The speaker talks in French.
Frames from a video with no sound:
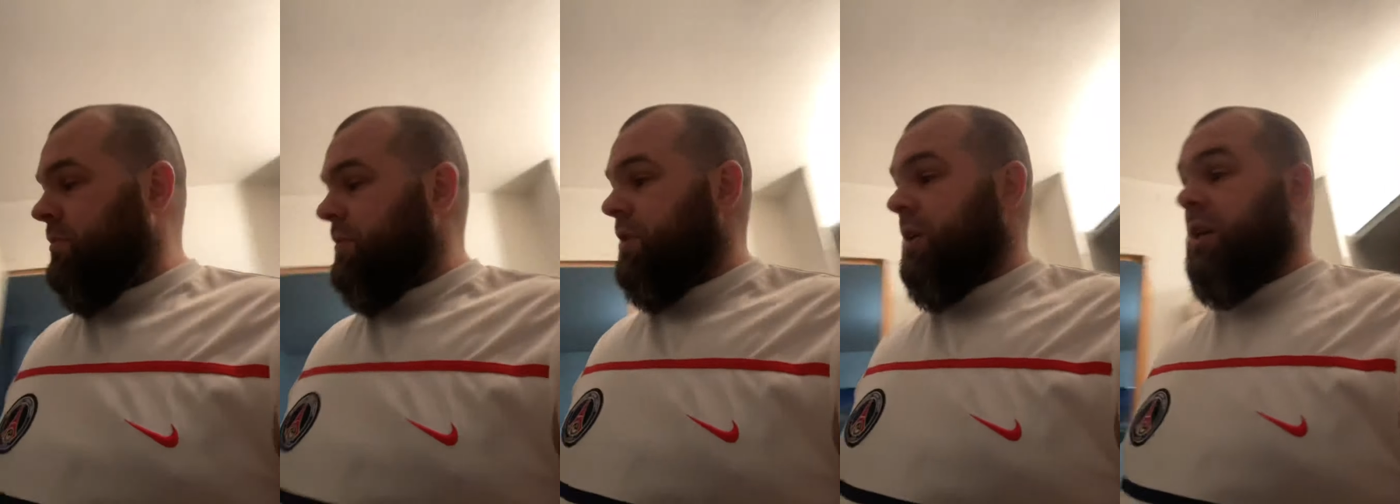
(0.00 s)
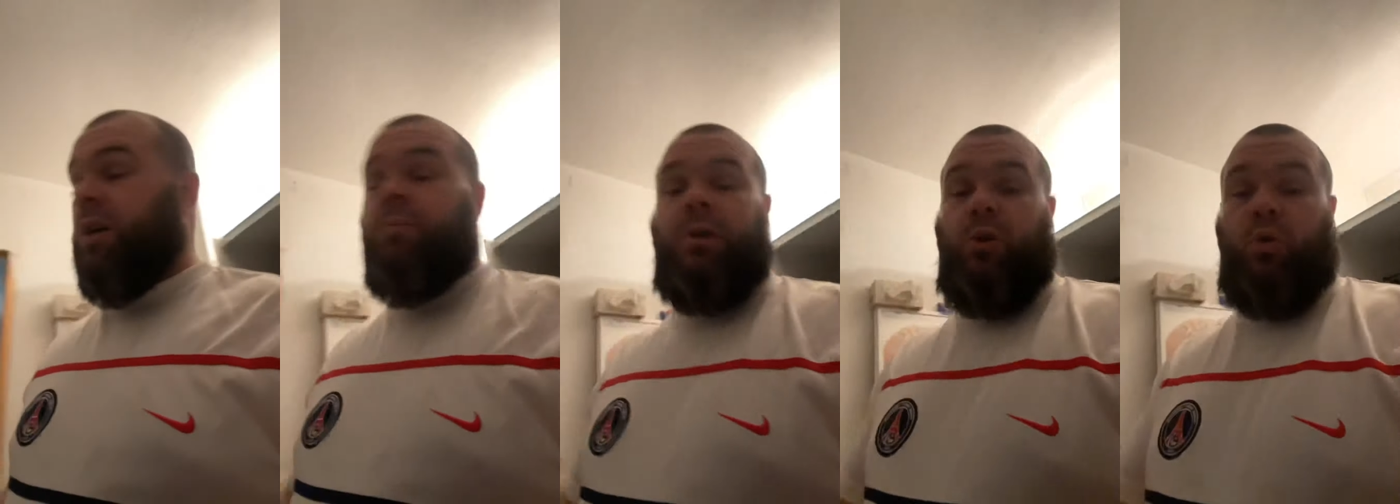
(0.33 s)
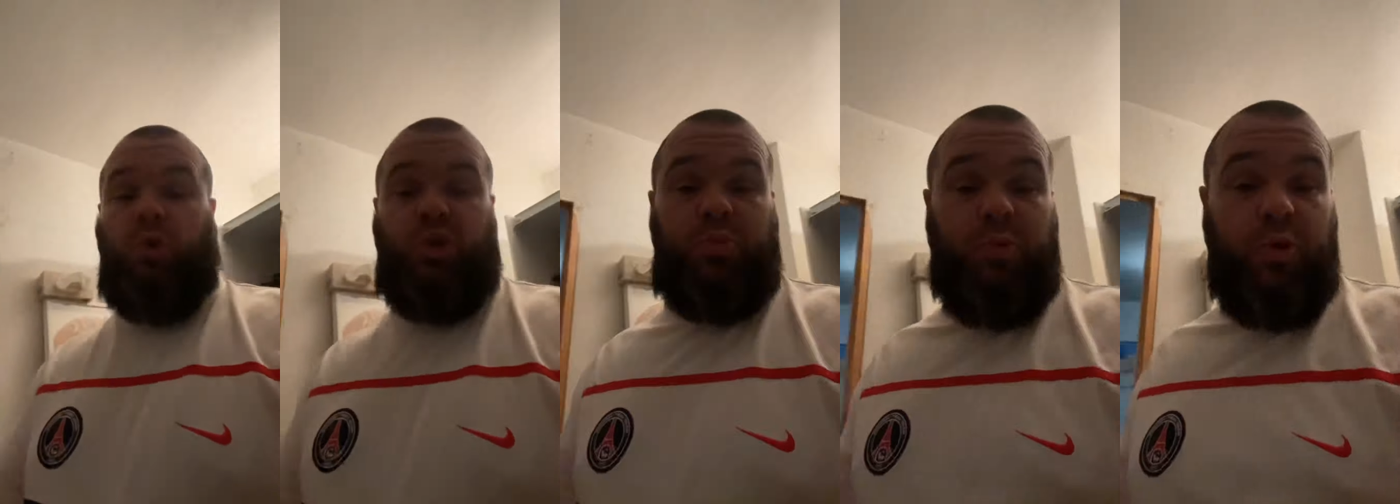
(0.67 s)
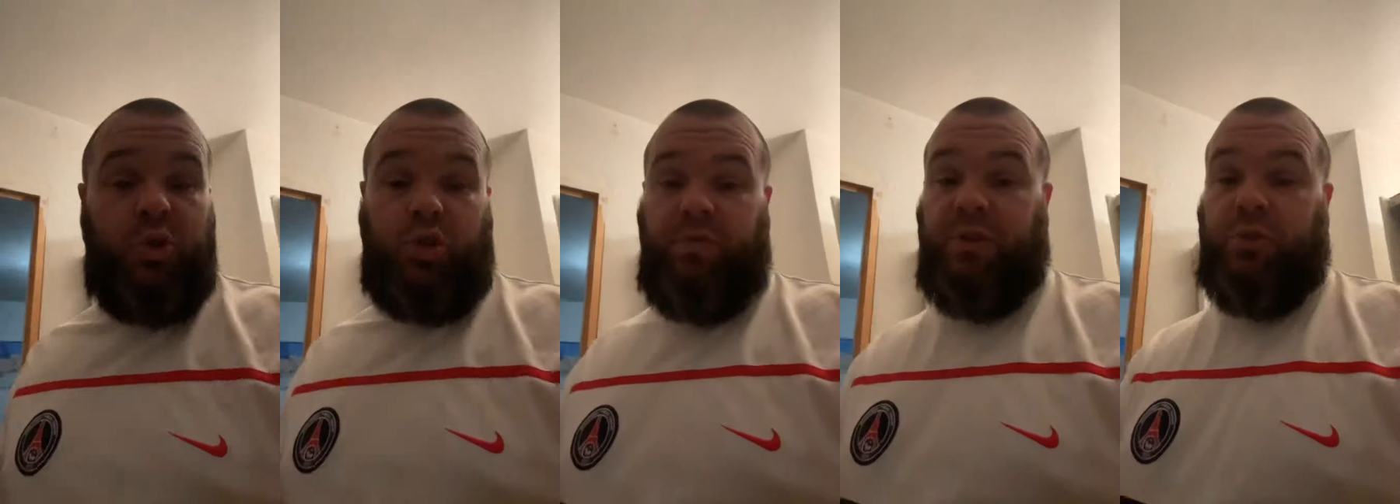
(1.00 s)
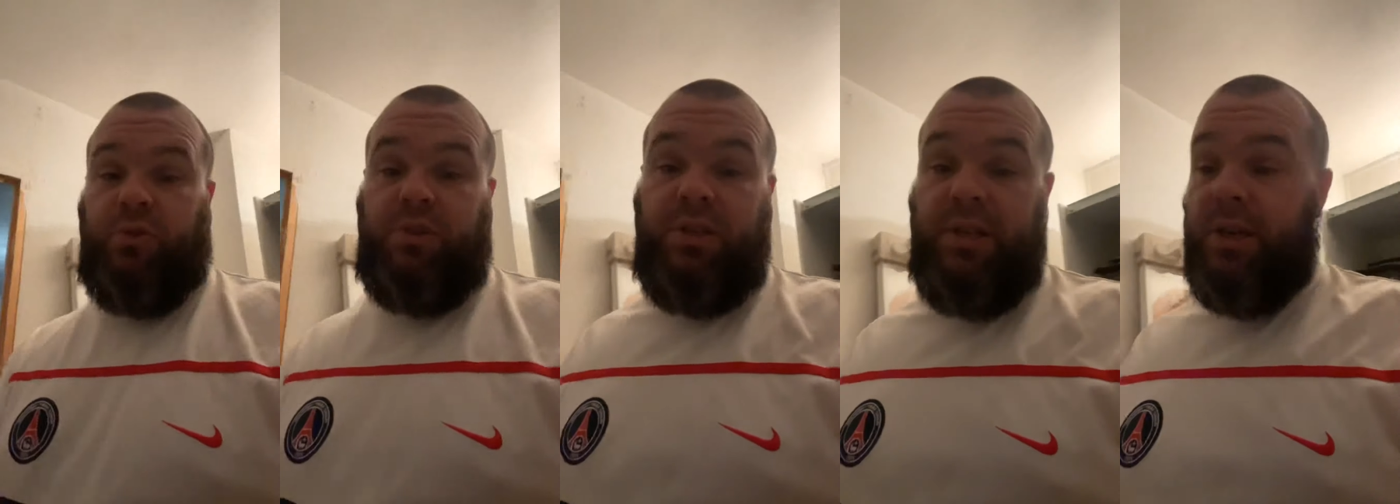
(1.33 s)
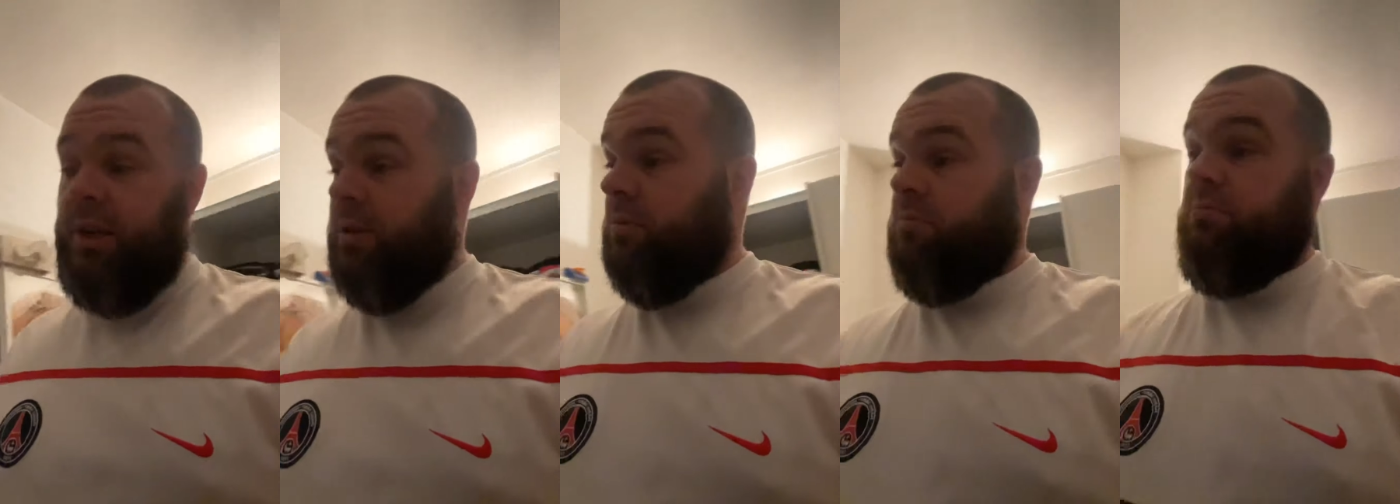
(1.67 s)
Et là, malheureusement, j'ai envie de te
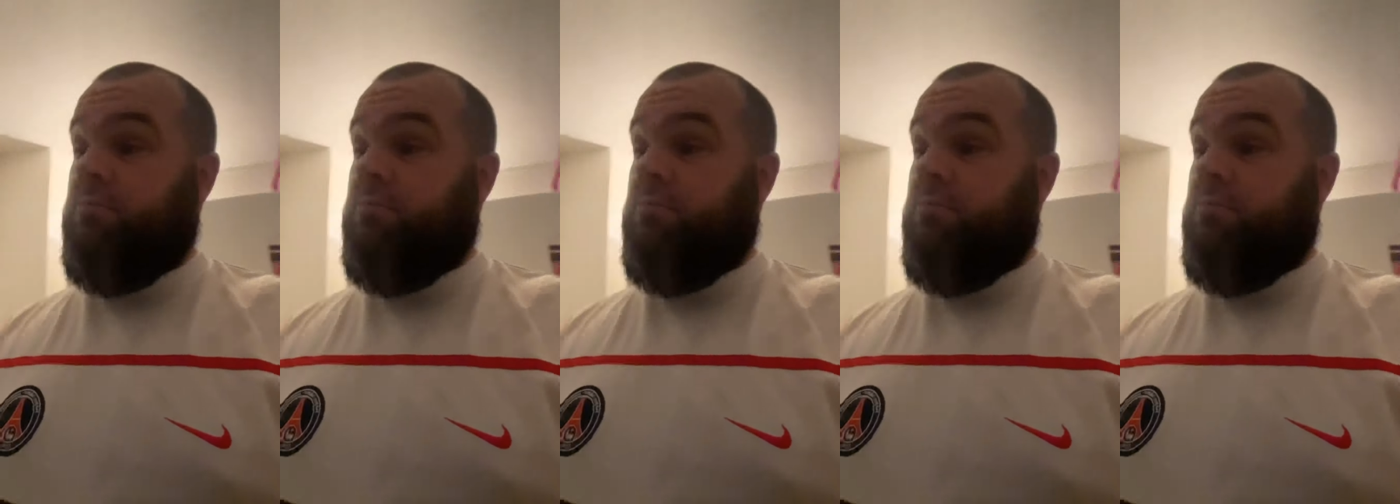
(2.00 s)
dire,